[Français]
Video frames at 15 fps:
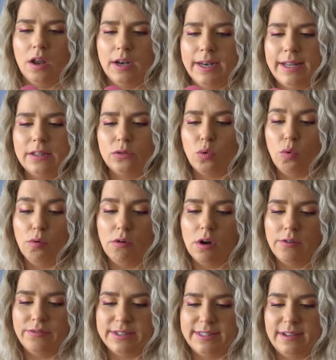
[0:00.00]
Les
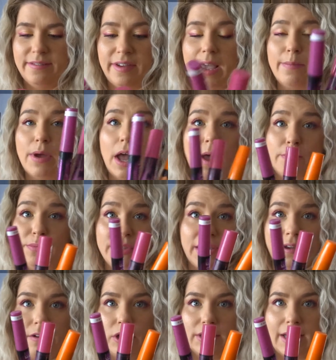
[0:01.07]
trois faisaient vraiment
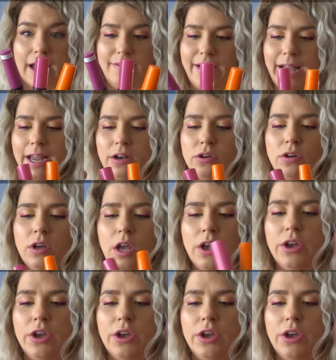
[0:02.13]
bien le travail. Là.